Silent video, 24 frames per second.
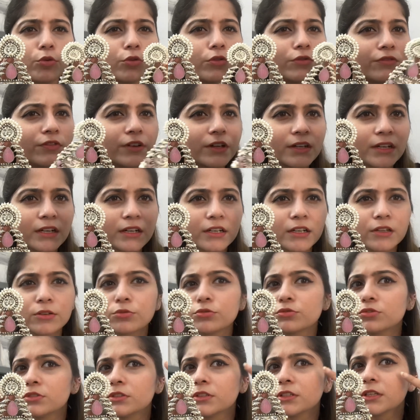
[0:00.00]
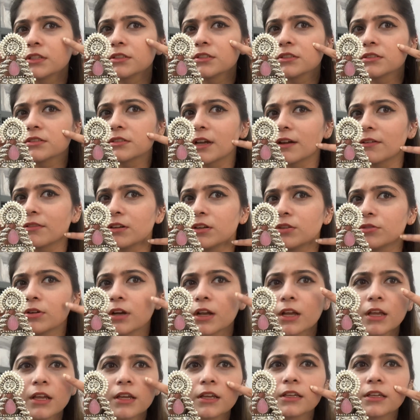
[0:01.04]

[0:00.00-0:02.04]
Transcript: कोई फिल्टर नहीं है कुछ नहीं है जस्ट आवे लोग